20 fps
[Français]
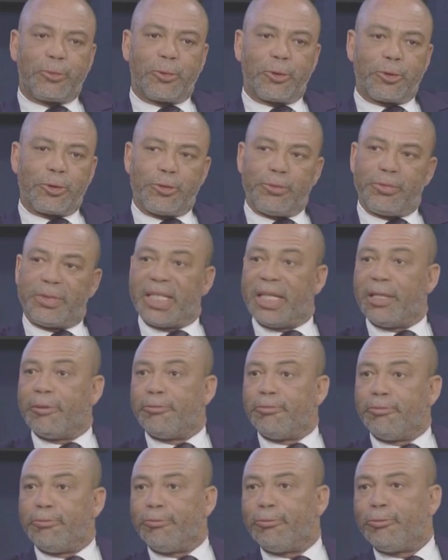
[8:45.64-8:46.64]
consultés
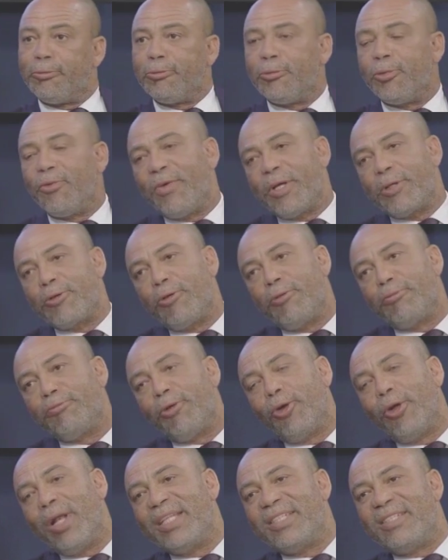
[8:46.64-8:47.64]
de façon
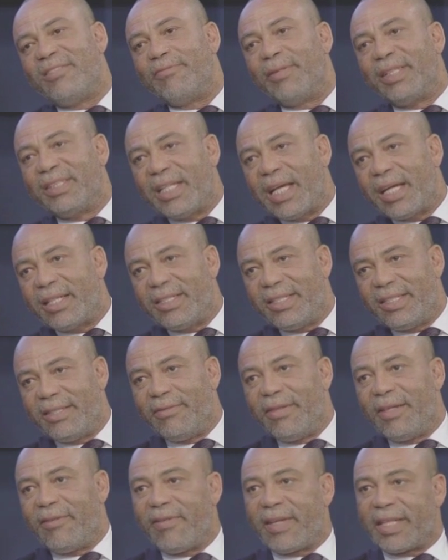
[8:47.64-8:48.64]
relativement
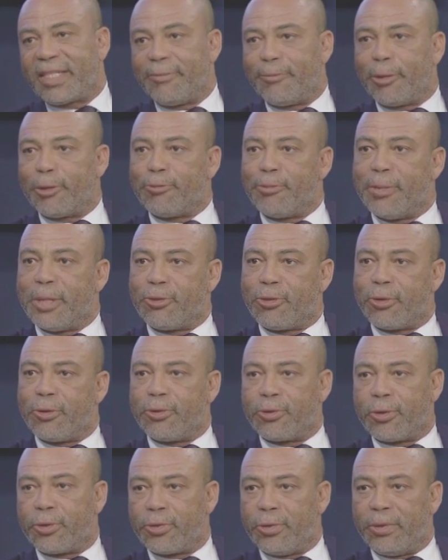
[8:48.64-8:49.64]
tardive, effectivement, mais je,
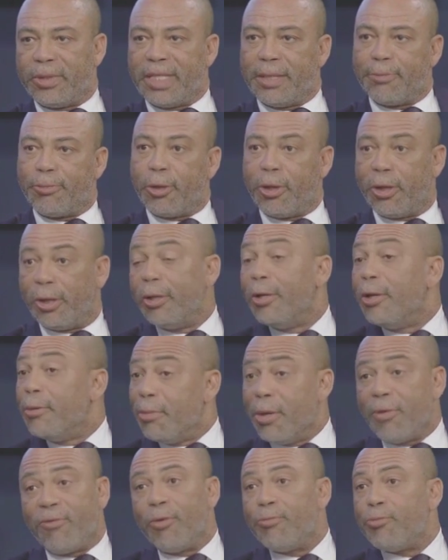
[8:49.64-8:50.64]
le déplore,
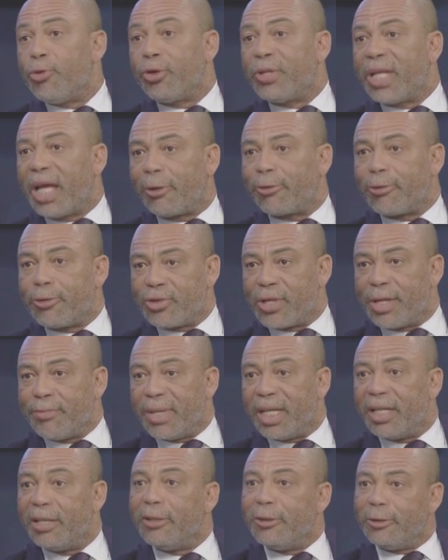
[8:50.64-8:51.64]
mais vaut mieux tard que
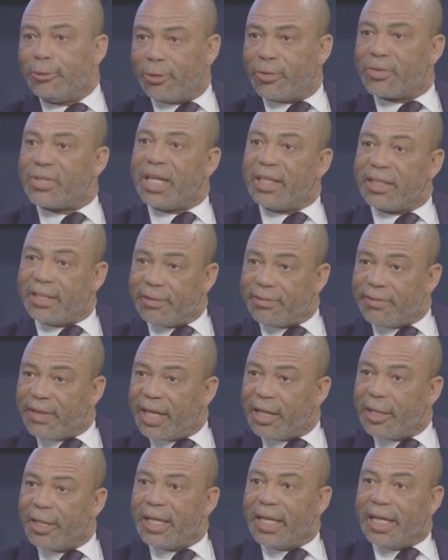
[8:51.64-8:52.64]
jamais. Donc ça a été
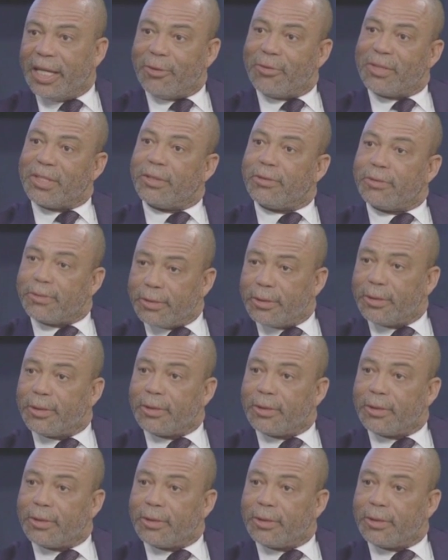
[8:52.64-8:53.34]
fait. Est-ce que ça a changé